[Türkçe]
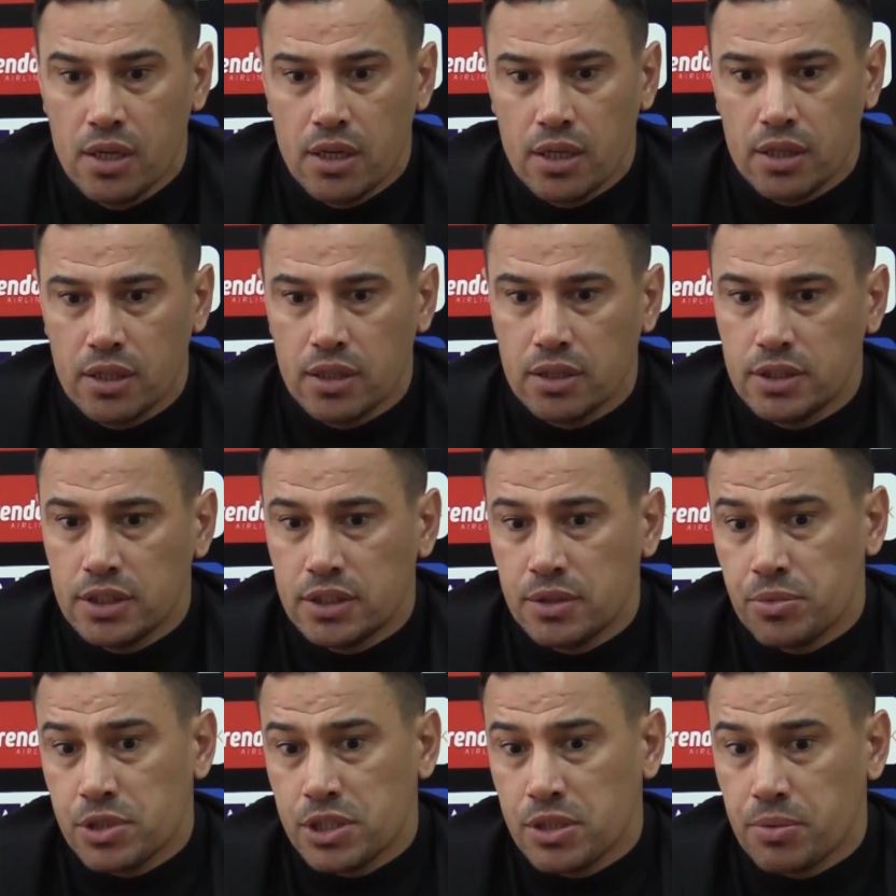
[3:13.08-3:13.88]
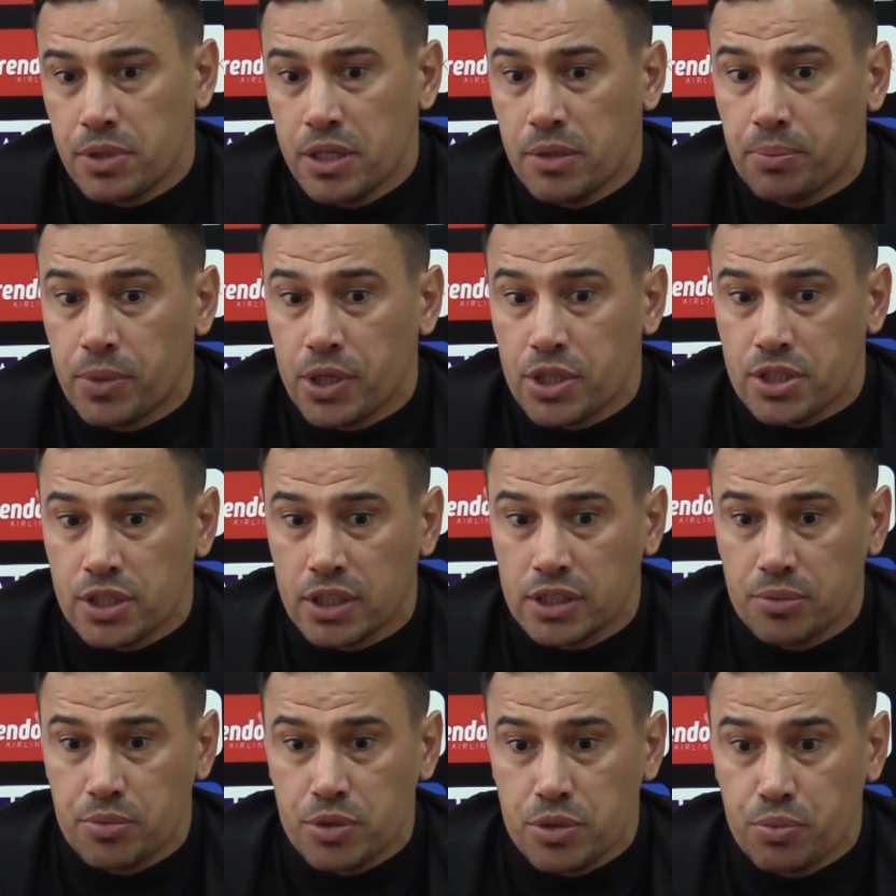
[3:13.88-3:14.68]
E, dediğimiz gibi ilk
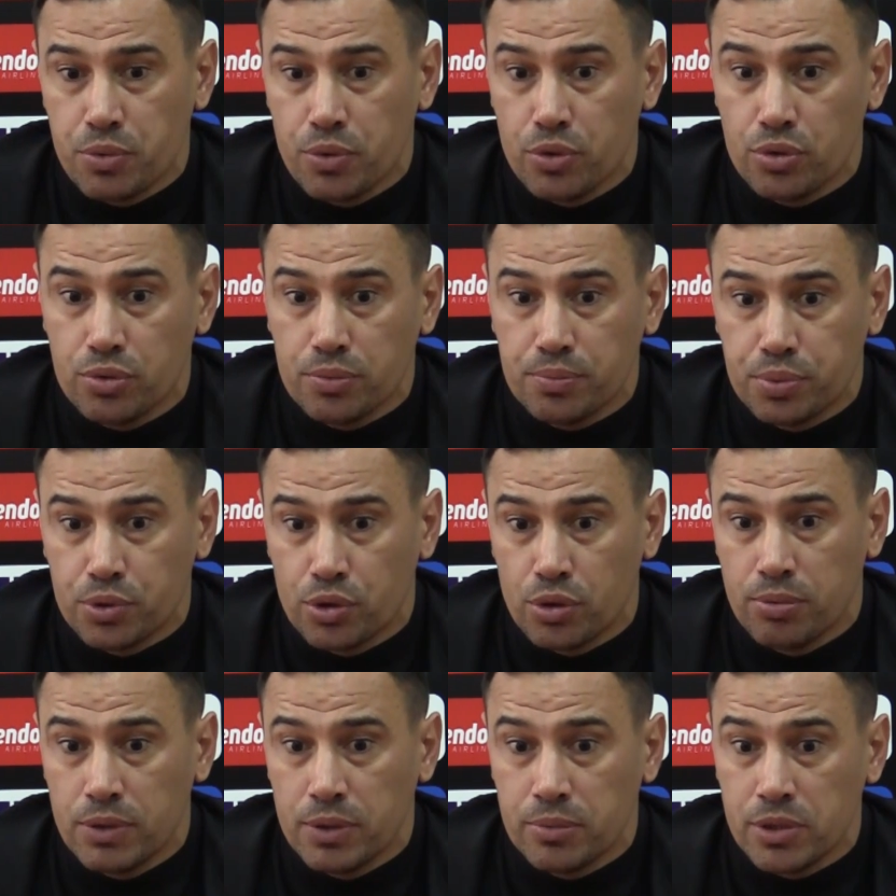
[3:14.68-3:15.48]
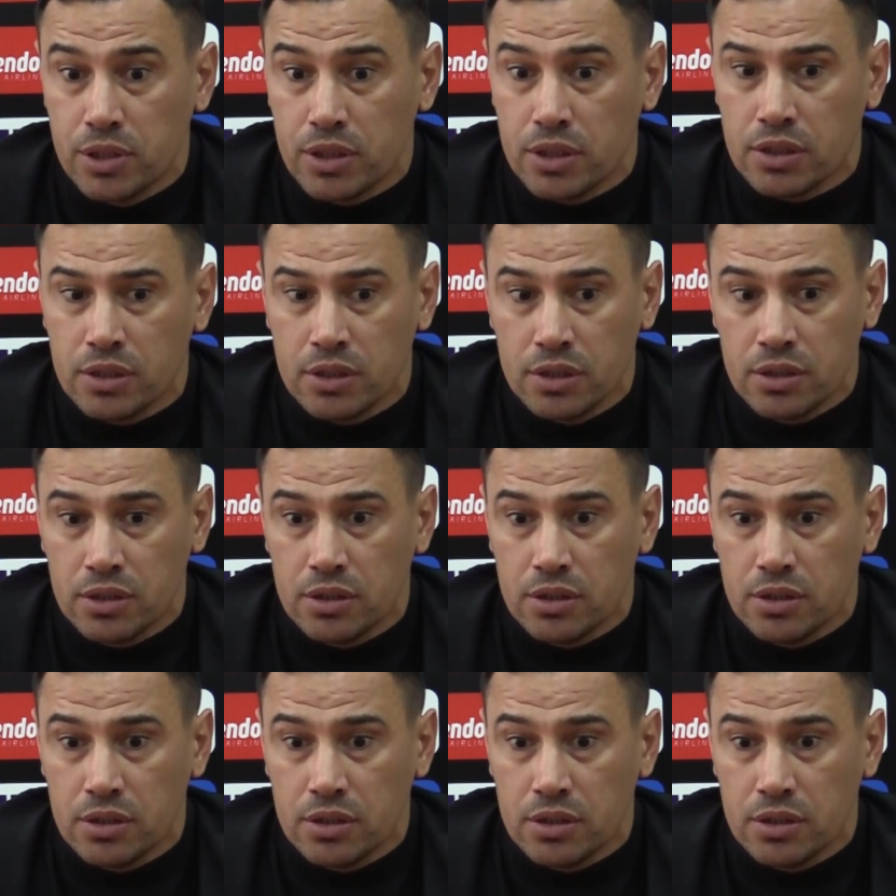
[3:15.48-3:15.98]
başlarda biz bu problemi e,